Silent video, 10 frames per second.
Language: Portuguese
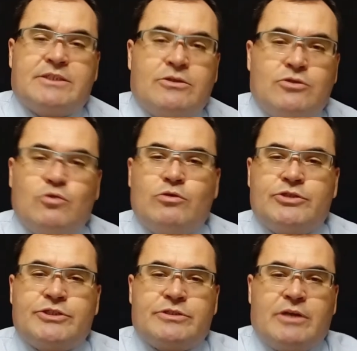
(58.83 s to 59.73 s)
a lição de
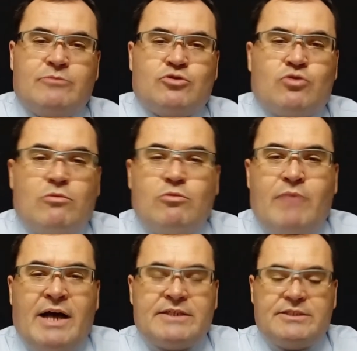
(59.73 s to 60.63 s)
hoje temos
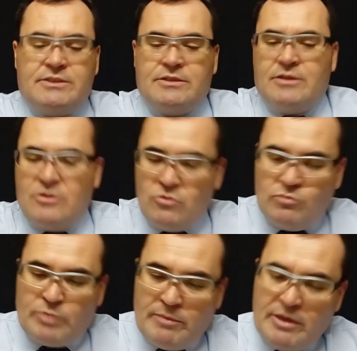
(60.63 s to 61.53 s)
como base
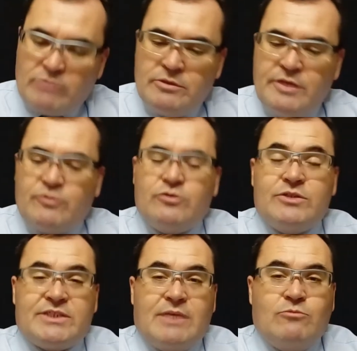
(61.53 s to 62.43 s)
o primeiro
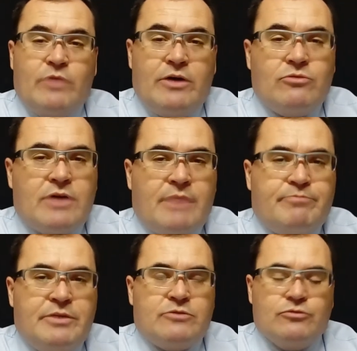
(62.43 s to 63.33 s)
livro de Samuel,
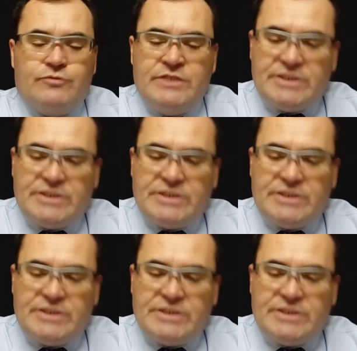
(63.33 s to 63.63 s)
capítulo